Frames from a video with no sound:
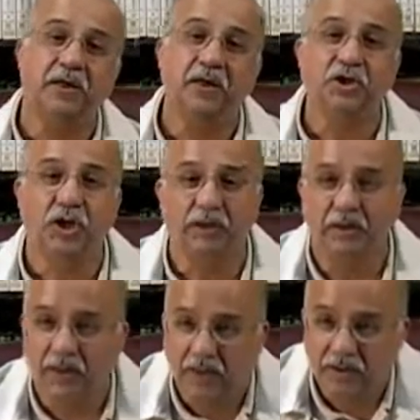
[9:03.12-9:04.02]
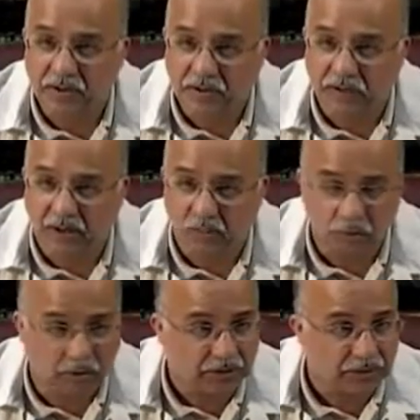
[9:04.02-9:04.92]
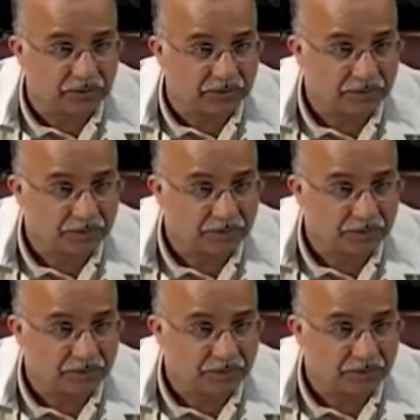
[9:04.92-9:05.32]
şartlar açısından mutlaktır.